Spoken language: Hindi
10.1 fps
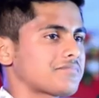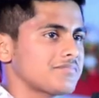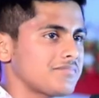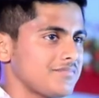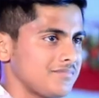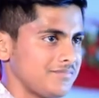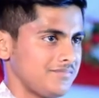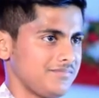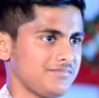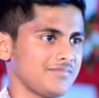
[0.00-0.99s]
बात
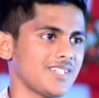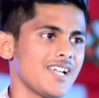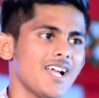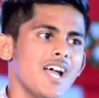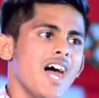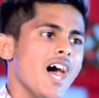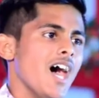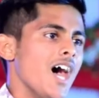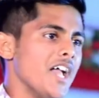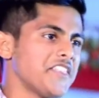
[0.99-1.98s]
जोरदार तालियां हो
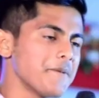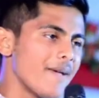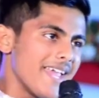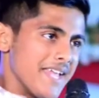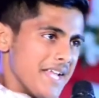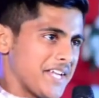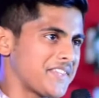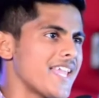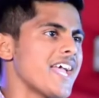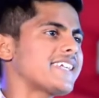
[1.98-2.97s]
जाए अंत में इतना
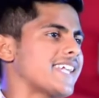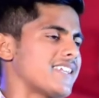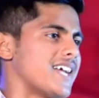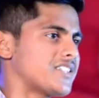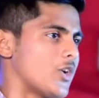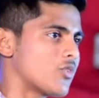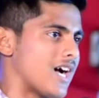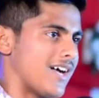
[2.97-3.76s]
ही कहना चाहूंगा